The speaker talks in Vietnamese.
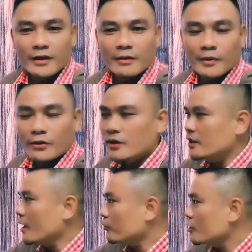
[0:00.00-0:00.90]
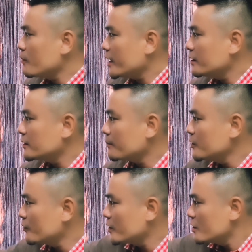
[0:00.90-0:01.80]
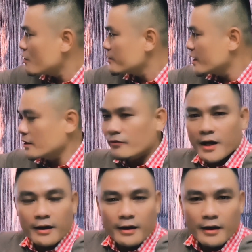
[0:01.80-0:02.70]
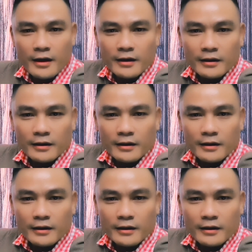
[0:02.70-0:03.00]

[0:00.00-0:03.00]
Nhưng mà đôi khi đọc cho máy nó chấm nhiều khi nó không nhận ra